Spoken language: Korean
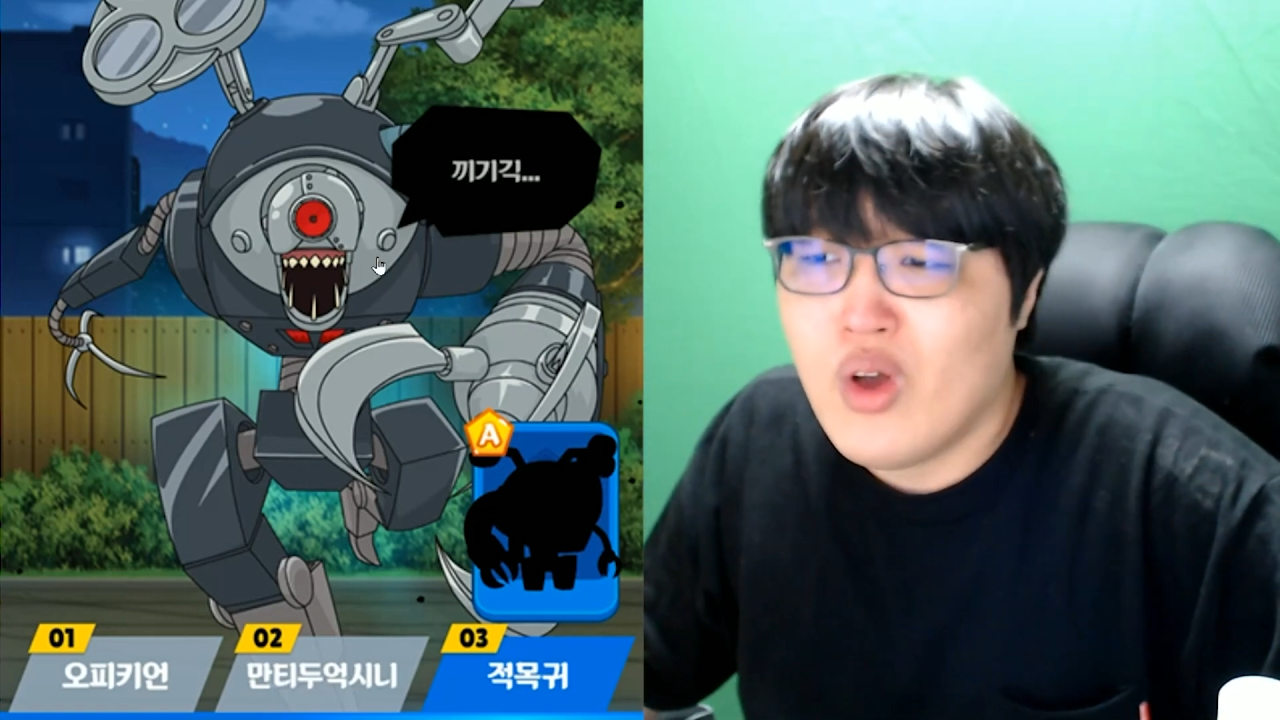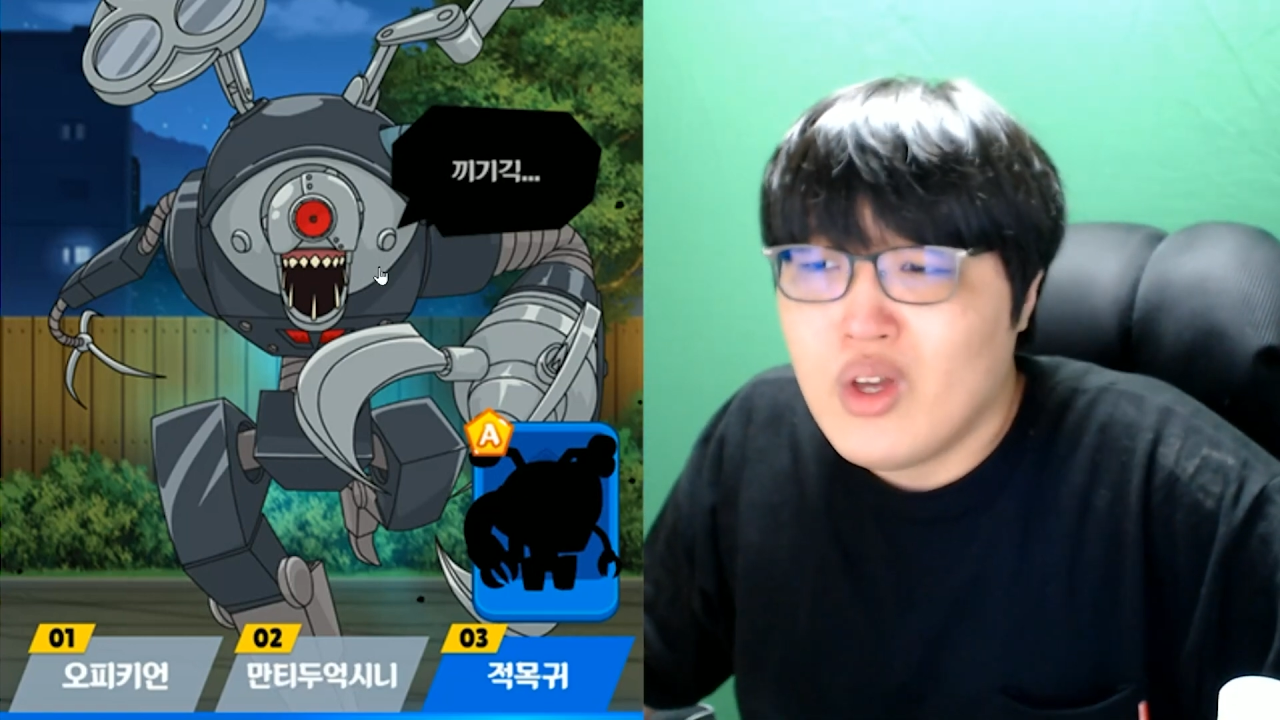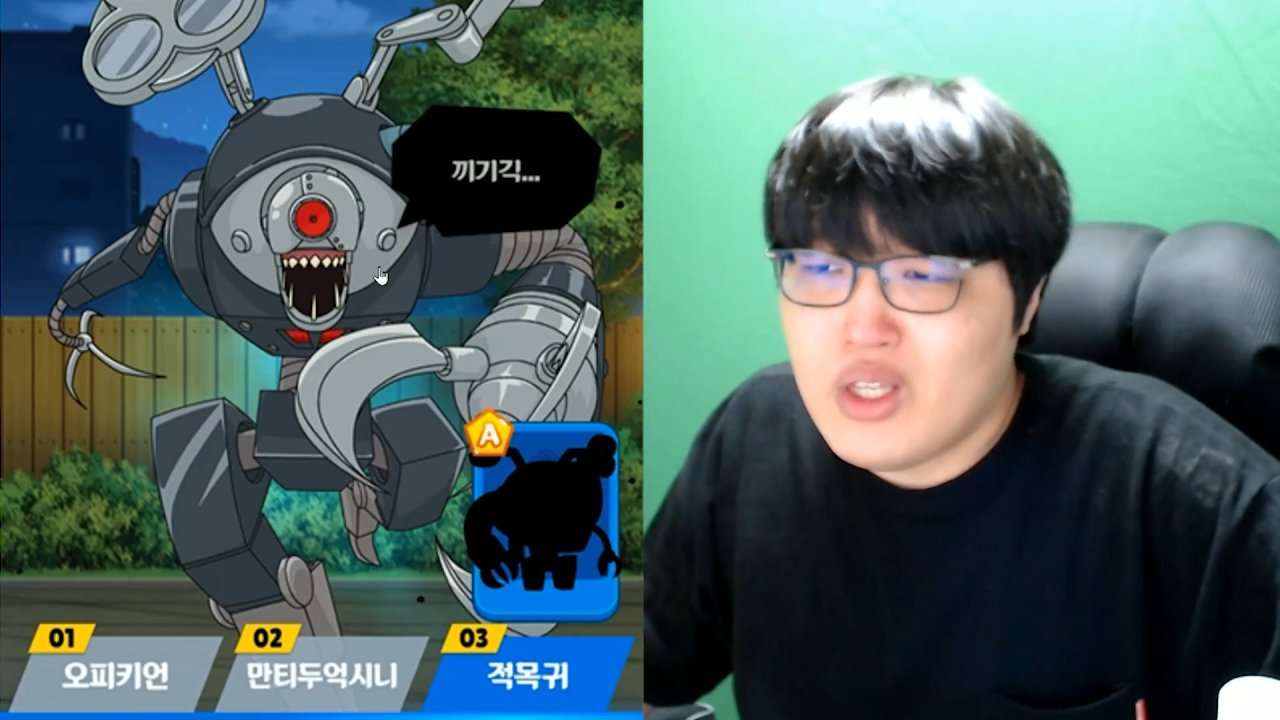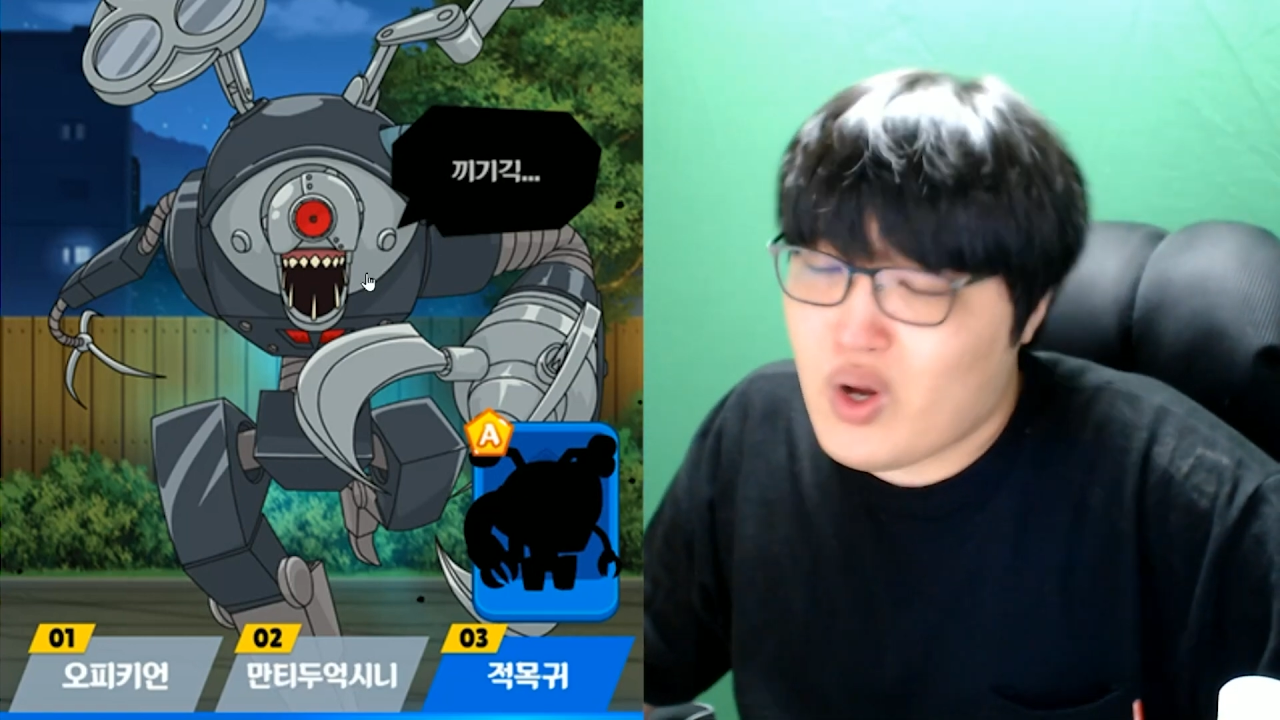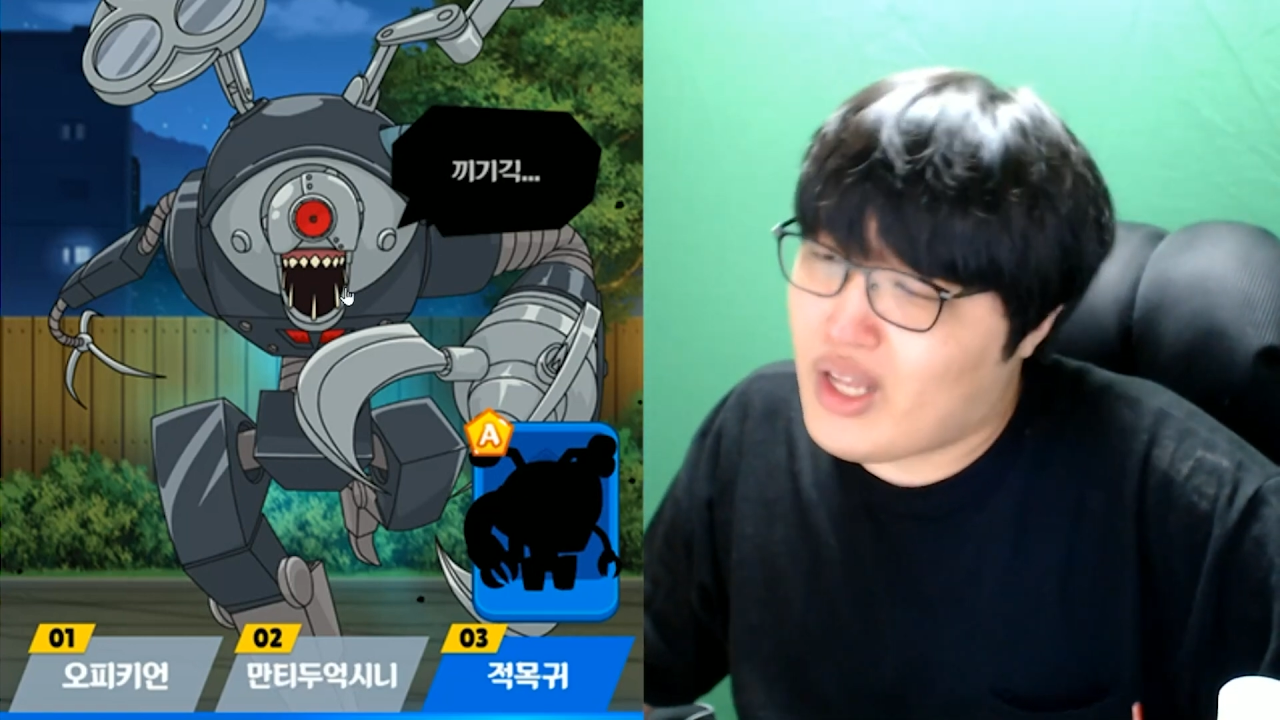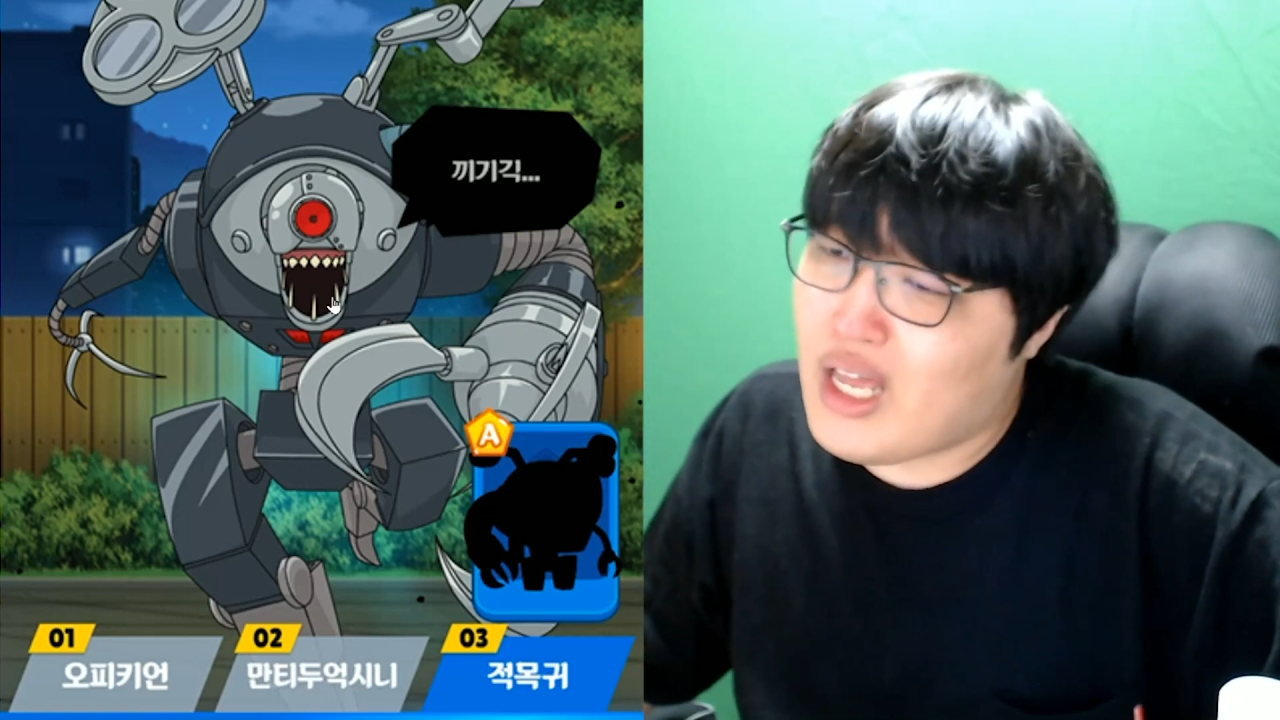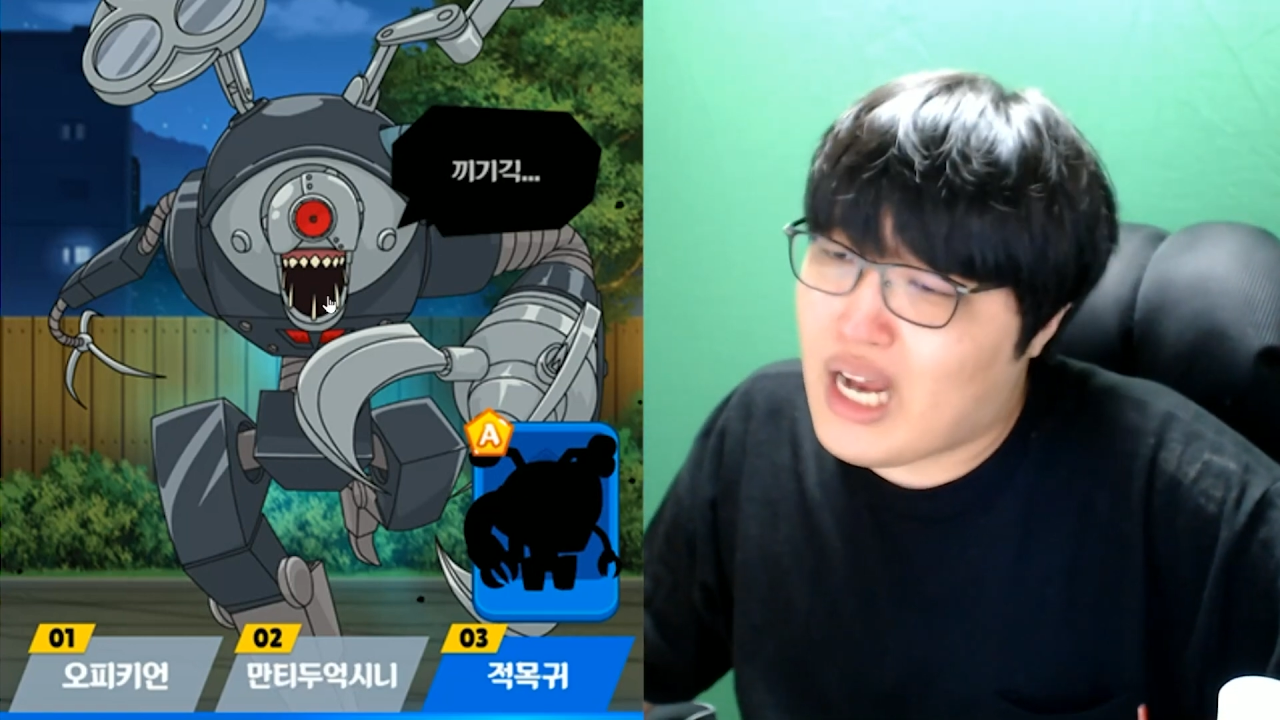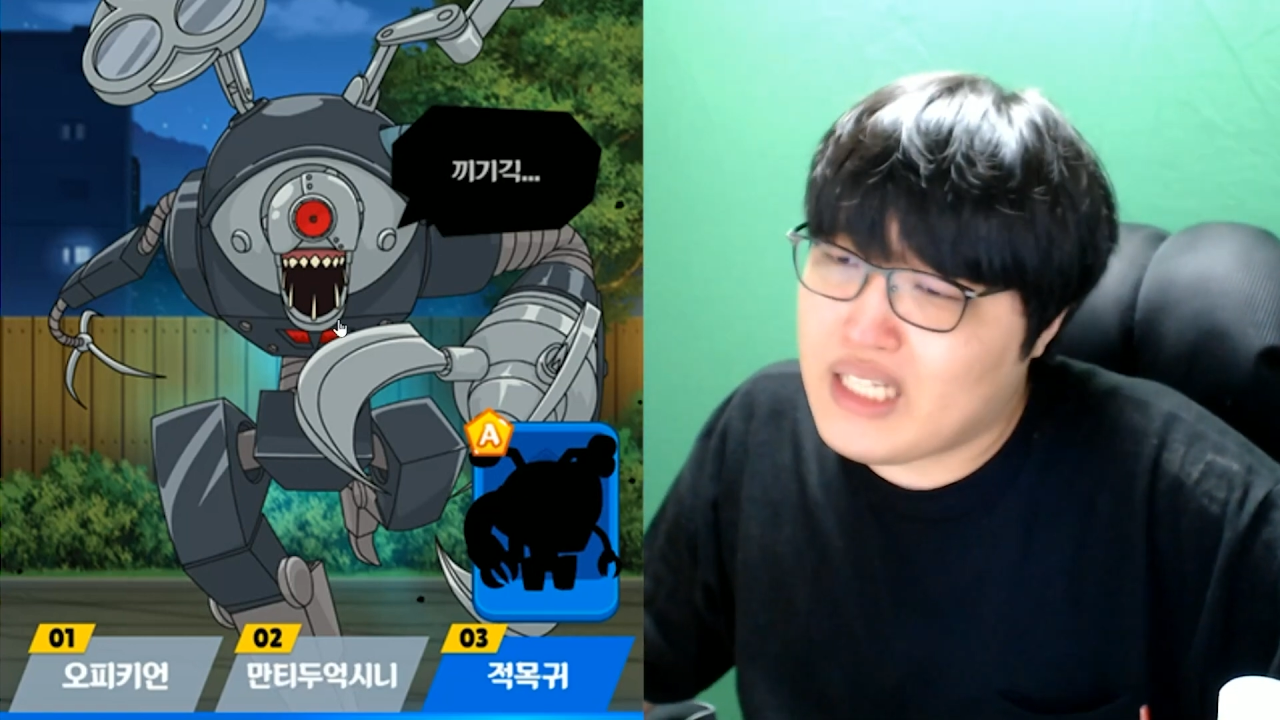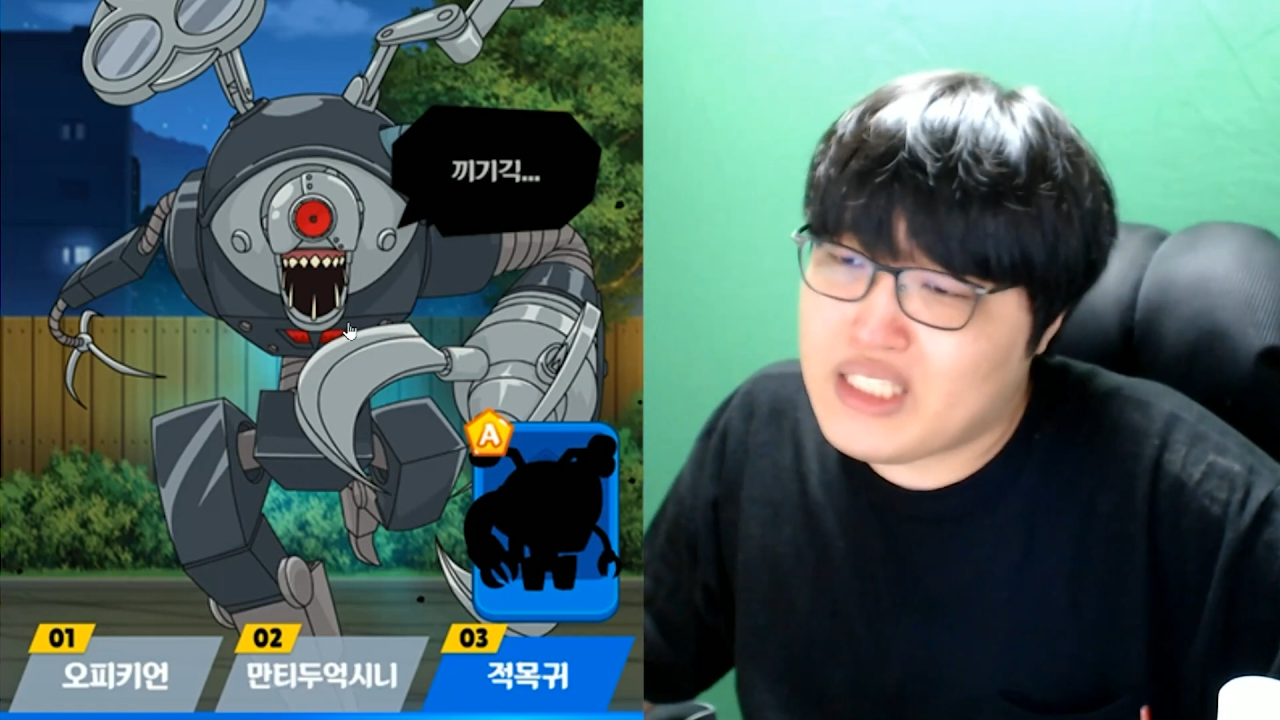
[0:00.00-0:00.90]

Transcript: 이거 게다가 약간